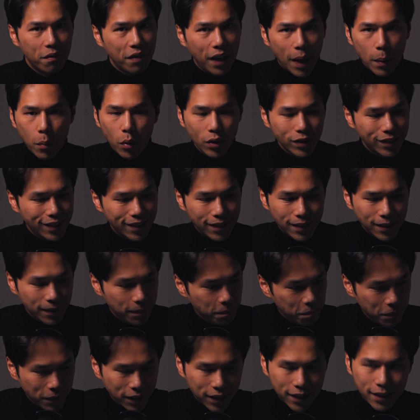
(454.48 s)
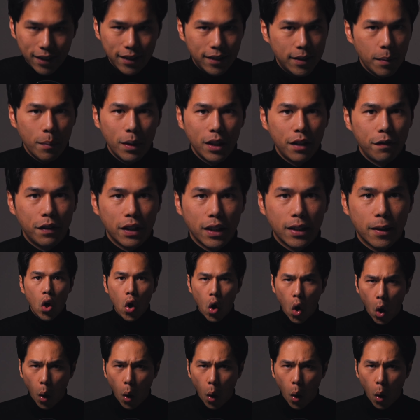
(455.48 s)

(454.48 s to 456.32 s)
Vraiment, c'est magnifique.